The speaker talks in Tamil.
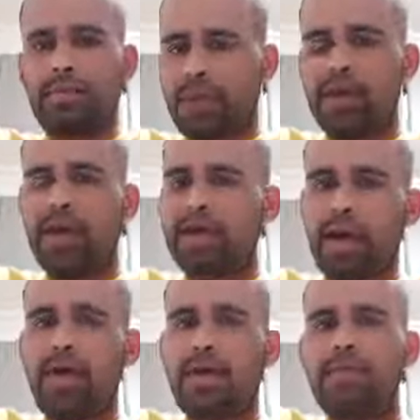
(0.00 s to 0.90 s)
பெற்ற
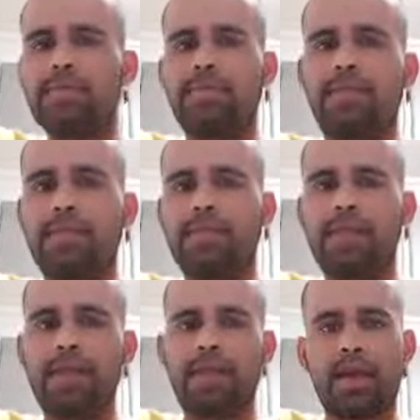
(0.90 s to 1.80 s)
தாய்க்கும்
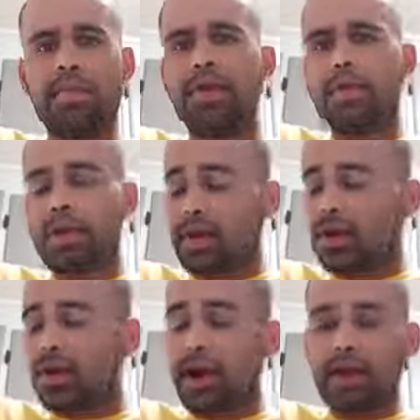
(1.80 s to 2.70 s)
எம்மை
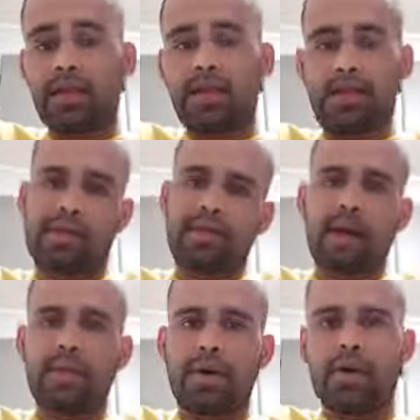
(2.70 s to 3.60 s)
பெற்றெடுக்காத
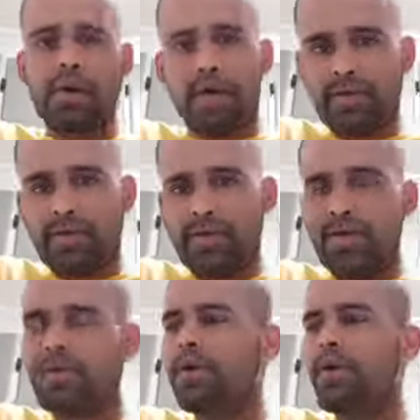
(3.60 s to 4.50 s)
தாய்மார்கள் அனைவருக்கும்